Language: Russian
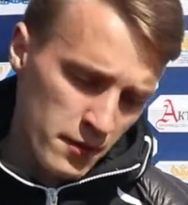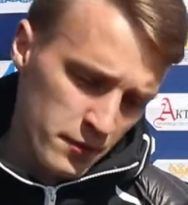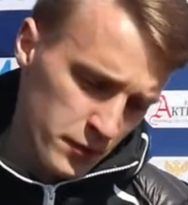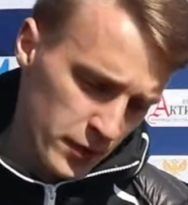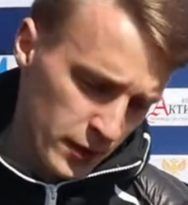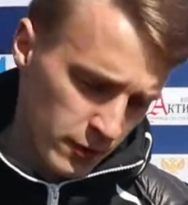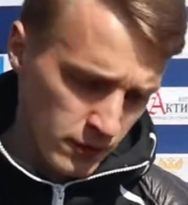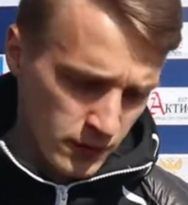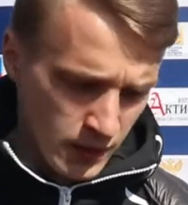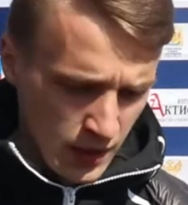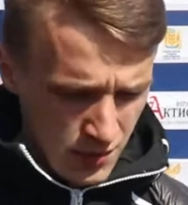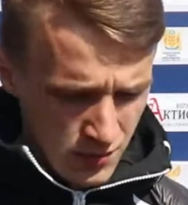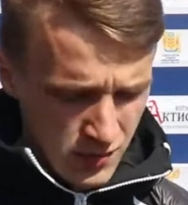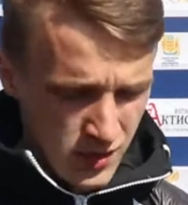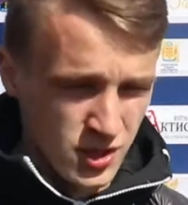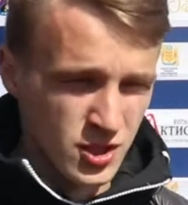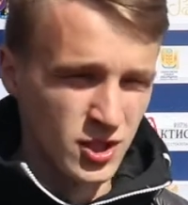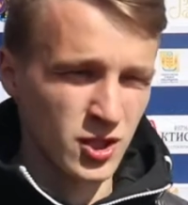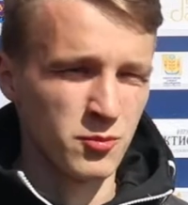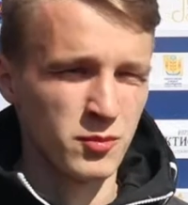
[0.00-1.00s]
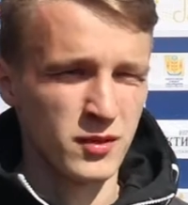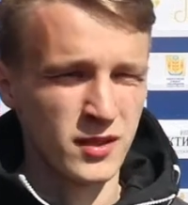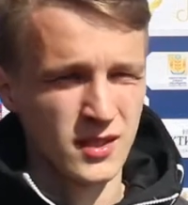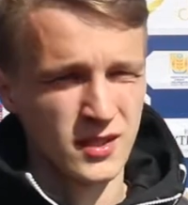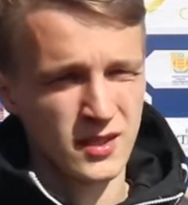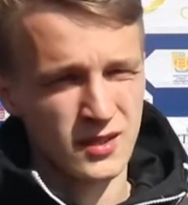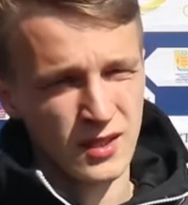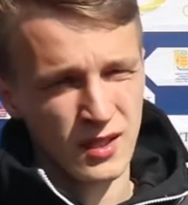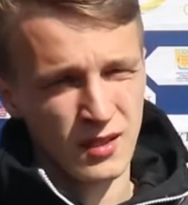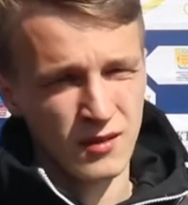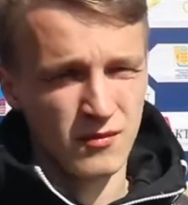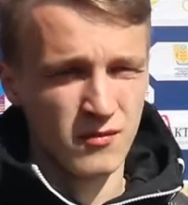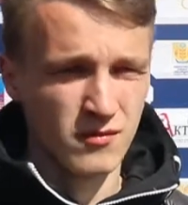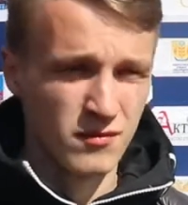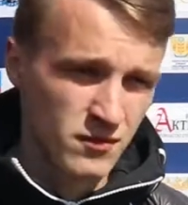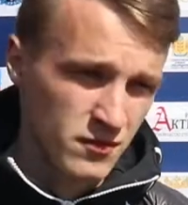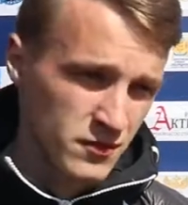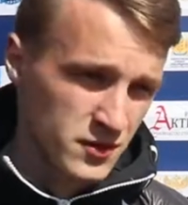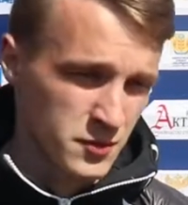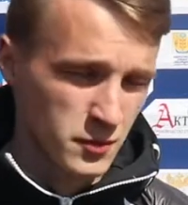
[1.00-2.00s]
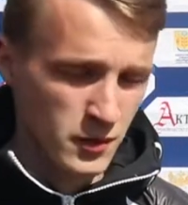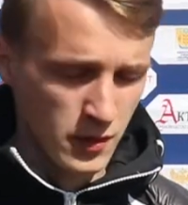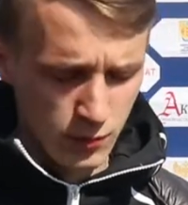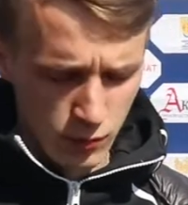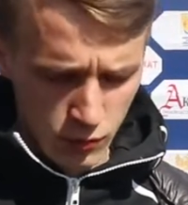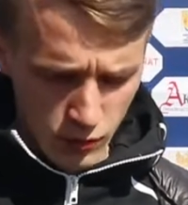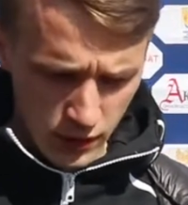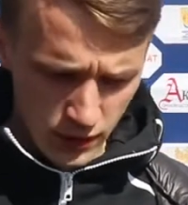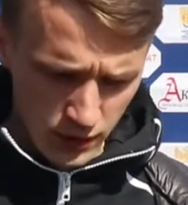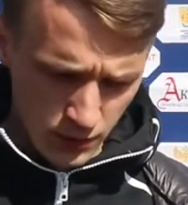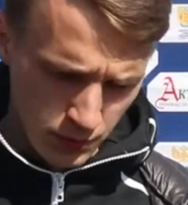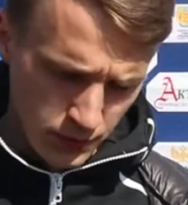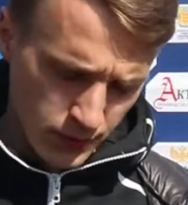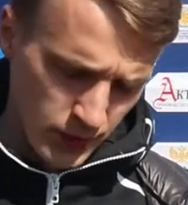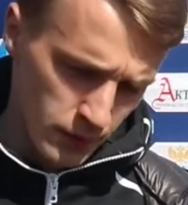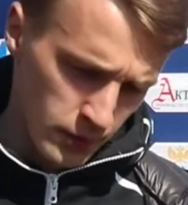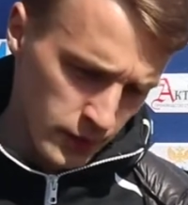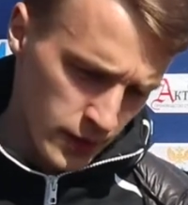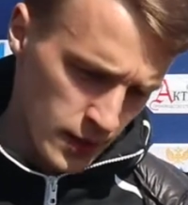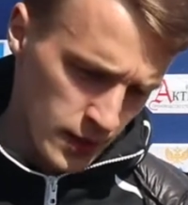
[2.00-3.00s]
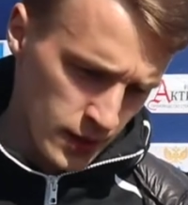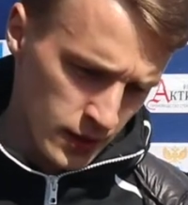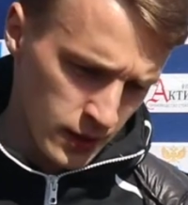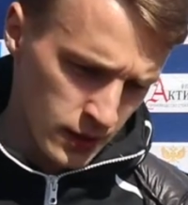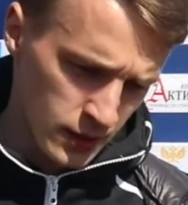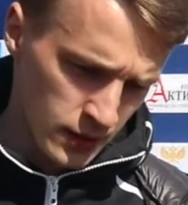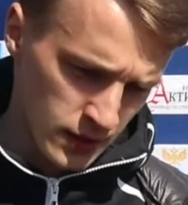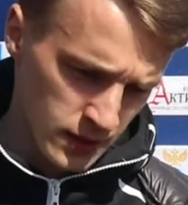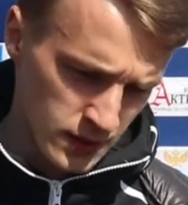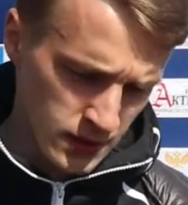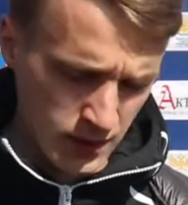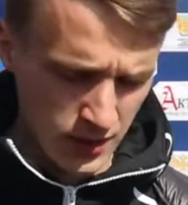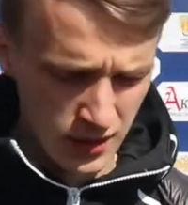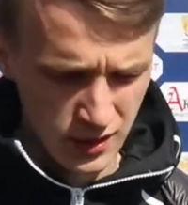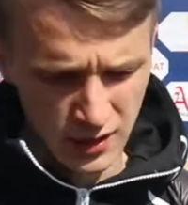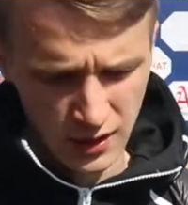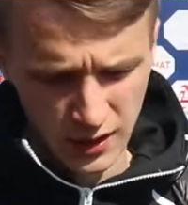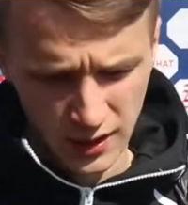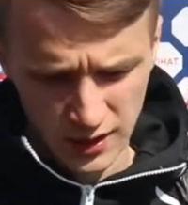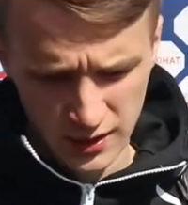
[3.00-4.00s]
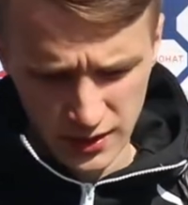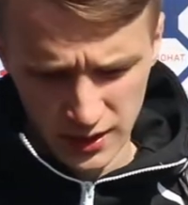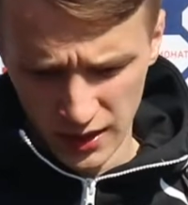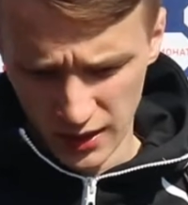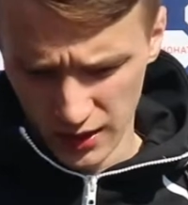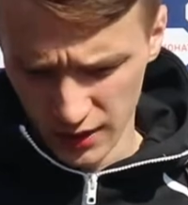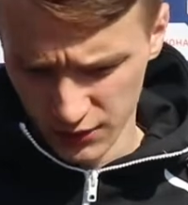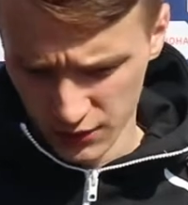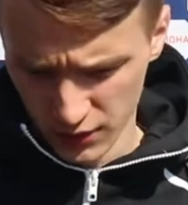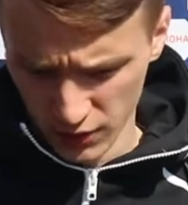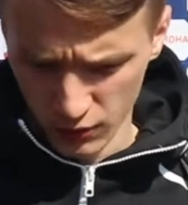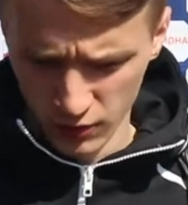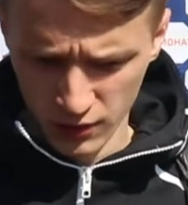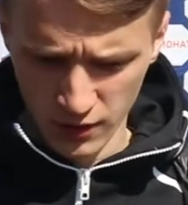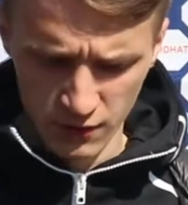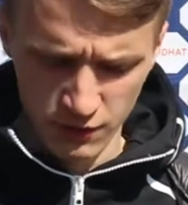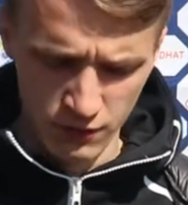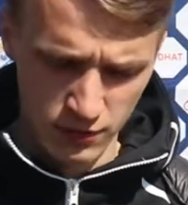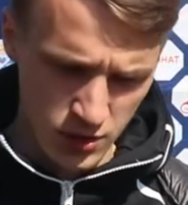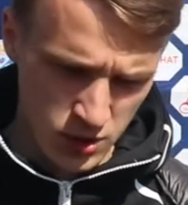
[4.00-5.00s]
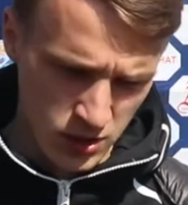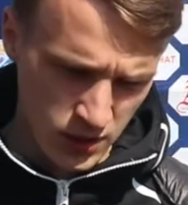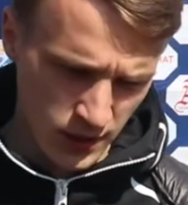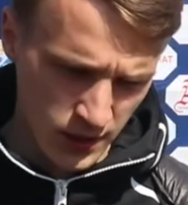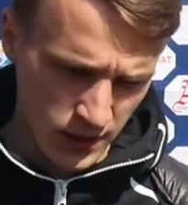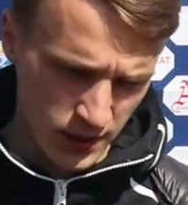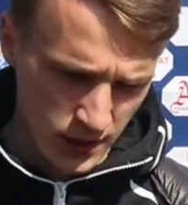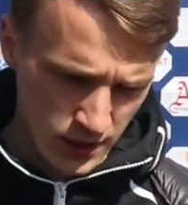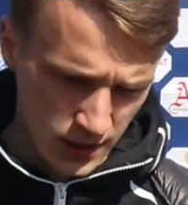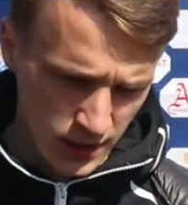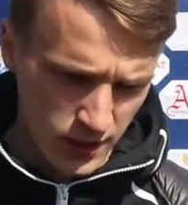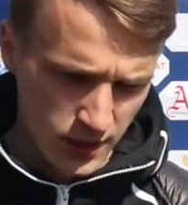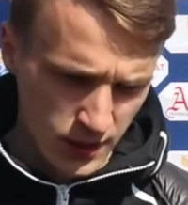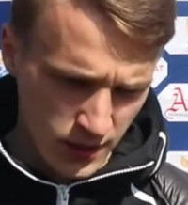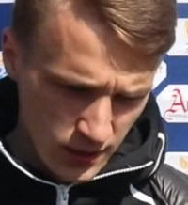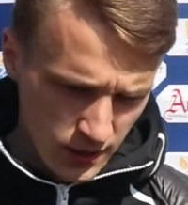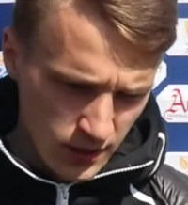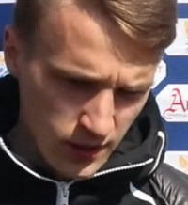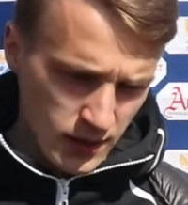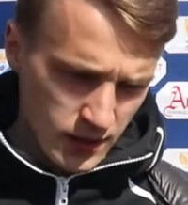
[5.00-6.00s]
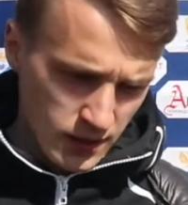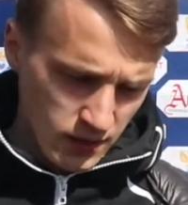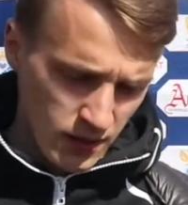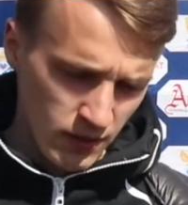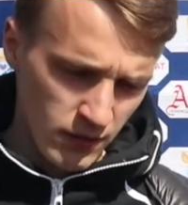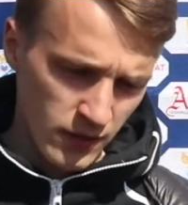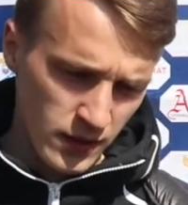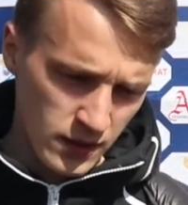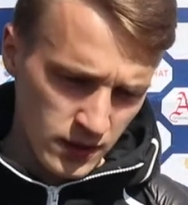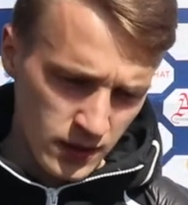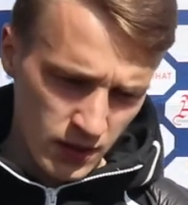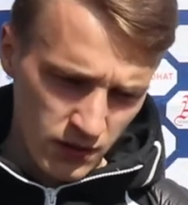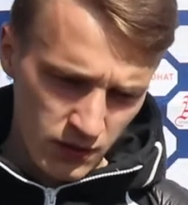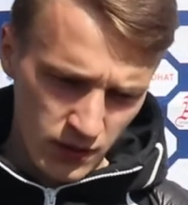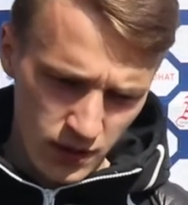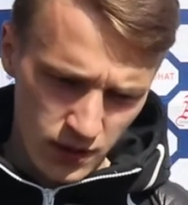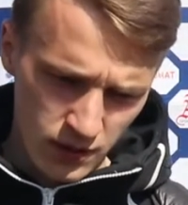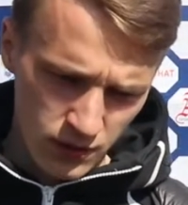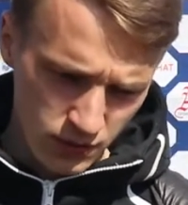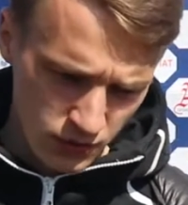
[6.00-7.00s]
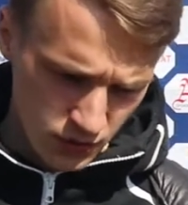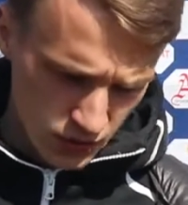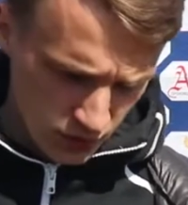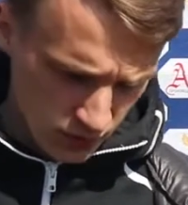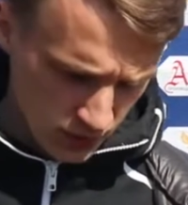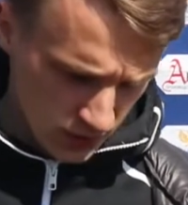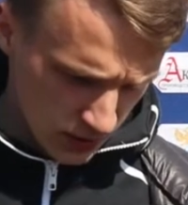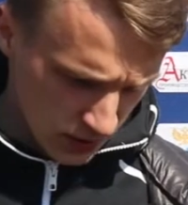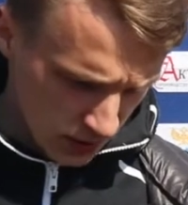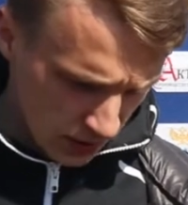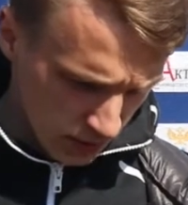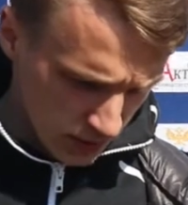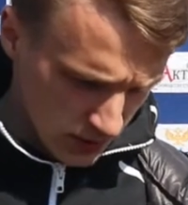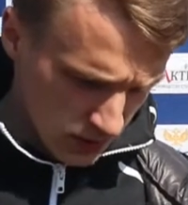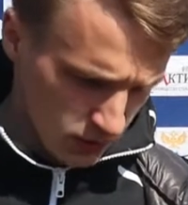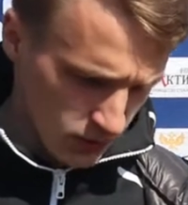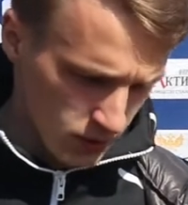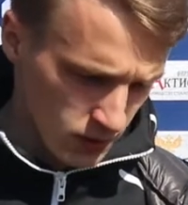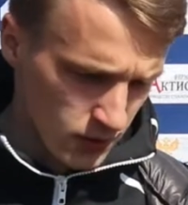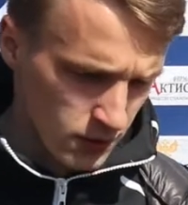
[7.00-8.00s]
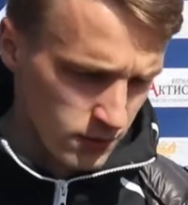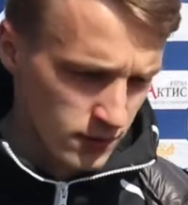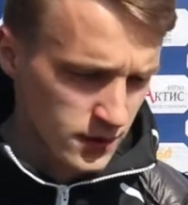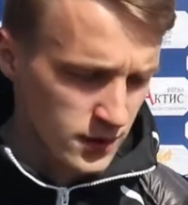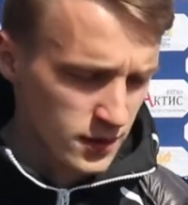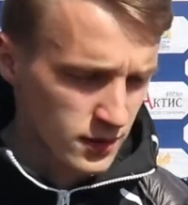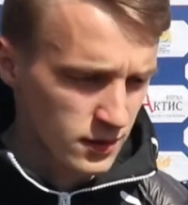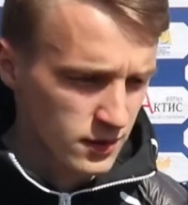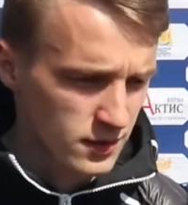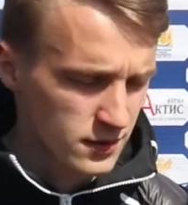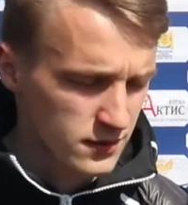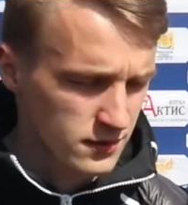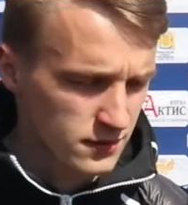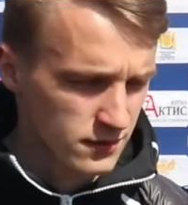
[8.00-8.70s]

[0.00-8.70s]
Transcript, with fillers: Первый тайм мы ошиблись, там с подбора не подобрали, нас это наказали. Второй тайм вышли, давили, давили, но чего-то нам сегодня не хватило.